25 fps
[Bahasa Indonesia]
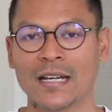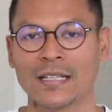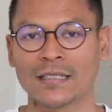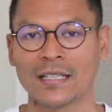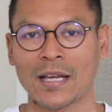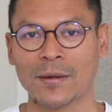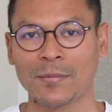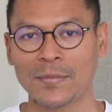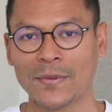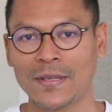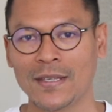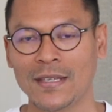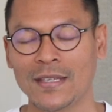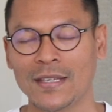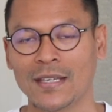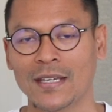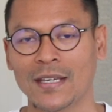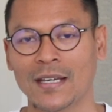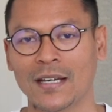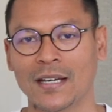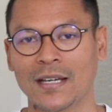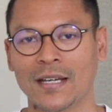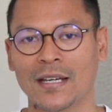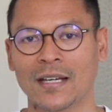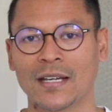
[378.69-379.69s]
Tapi
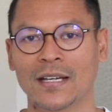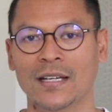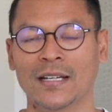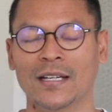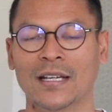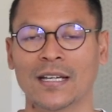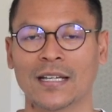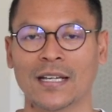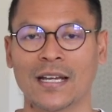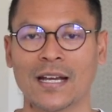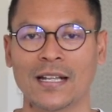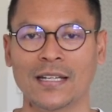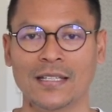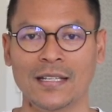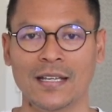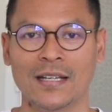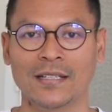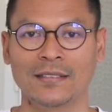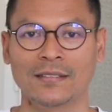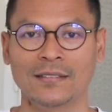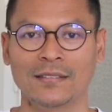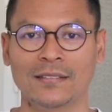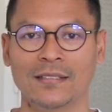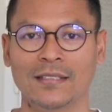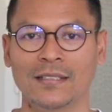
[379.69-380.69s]
uh,
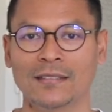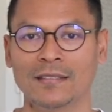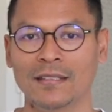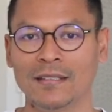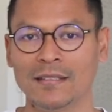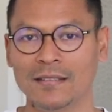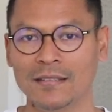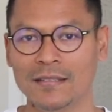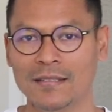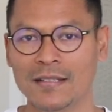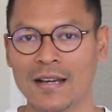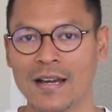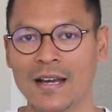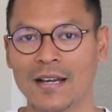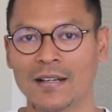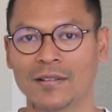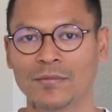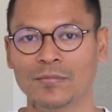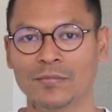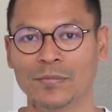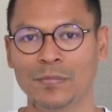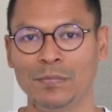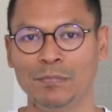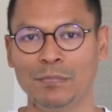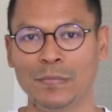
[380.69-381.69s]
kalian
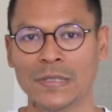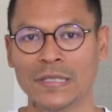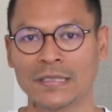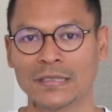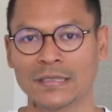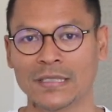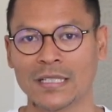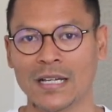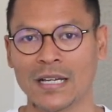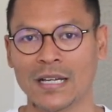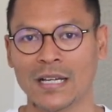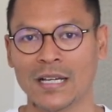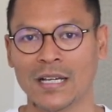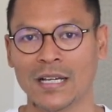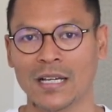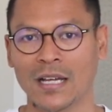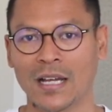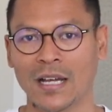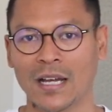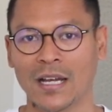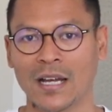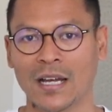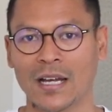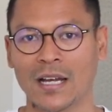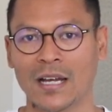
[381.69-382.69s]
tidak bisa
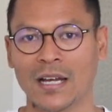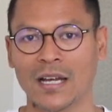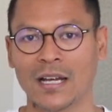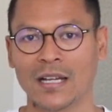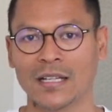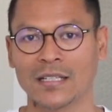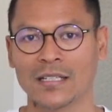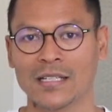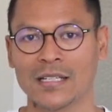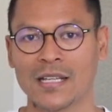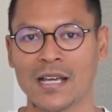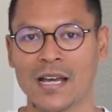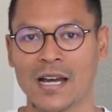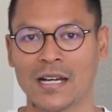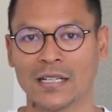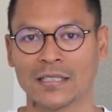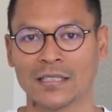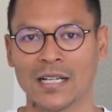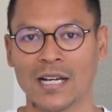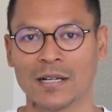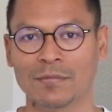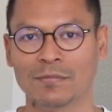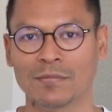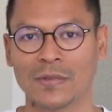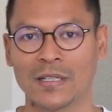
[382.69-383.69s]
uh,
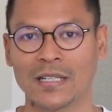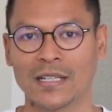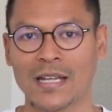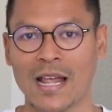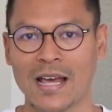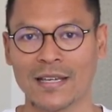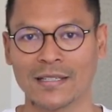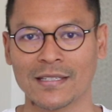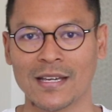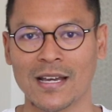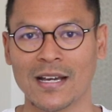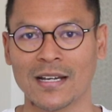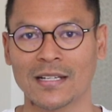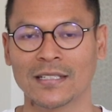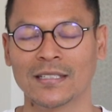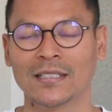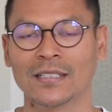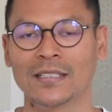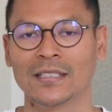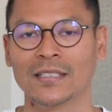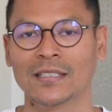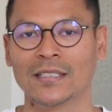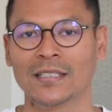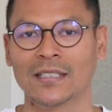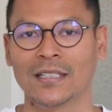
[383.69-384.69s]
dianggap layak
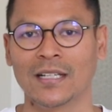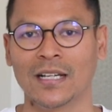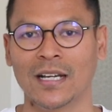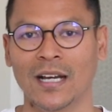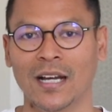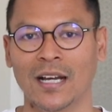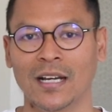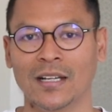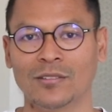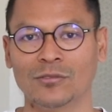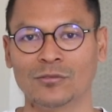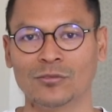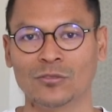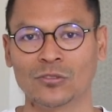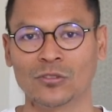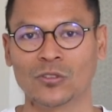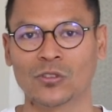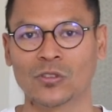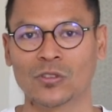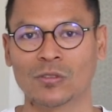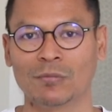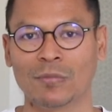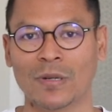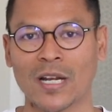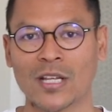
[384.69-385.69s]
uh,
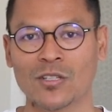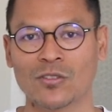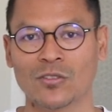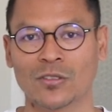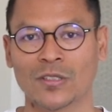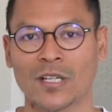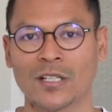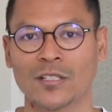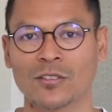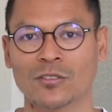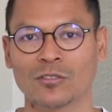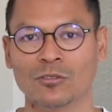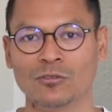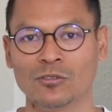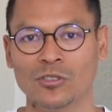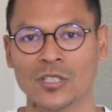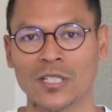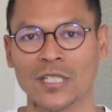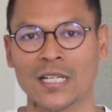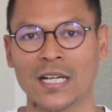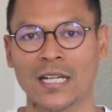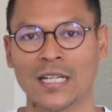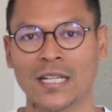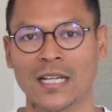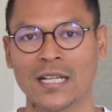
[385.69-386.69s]
untuk melanjutkan studi
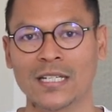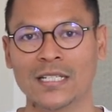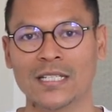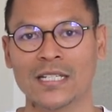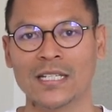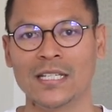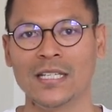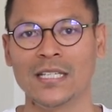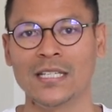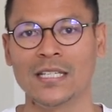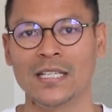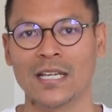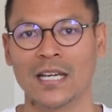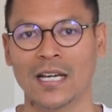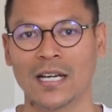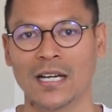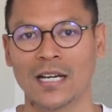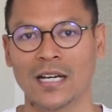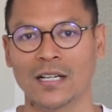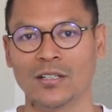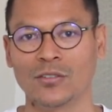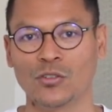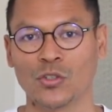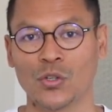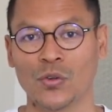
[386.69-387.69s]
kalian di
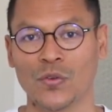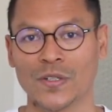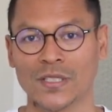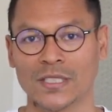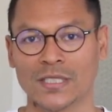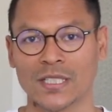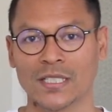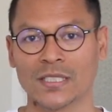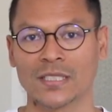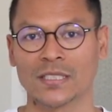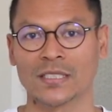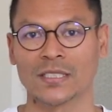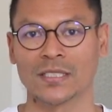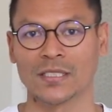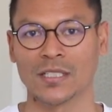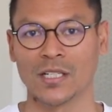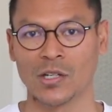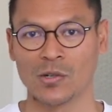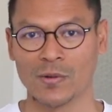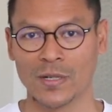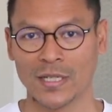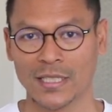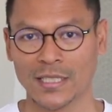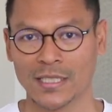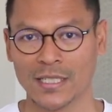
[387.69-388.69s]
uh, universitas di
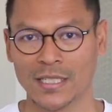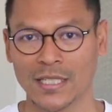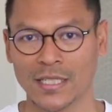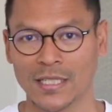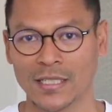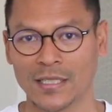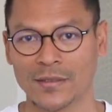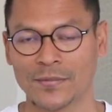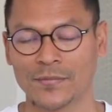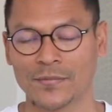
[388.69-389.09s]
luar negeri.